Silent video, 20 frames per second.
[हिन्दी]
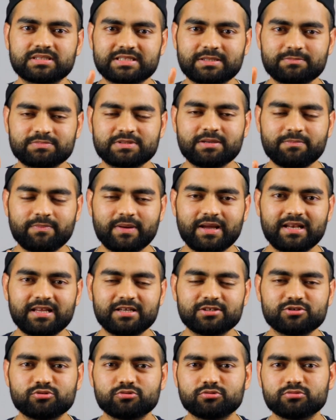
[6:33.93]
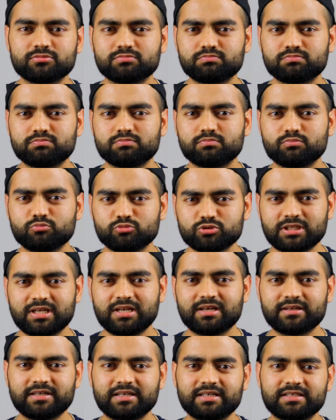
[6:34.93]
सबसे पहले जो मुझे
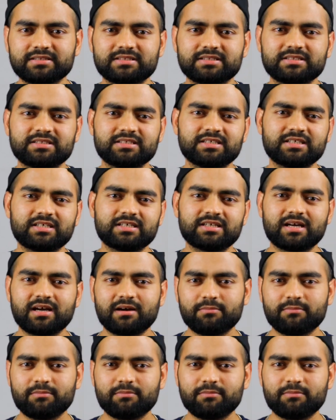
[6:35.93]
लगा जैसे अगर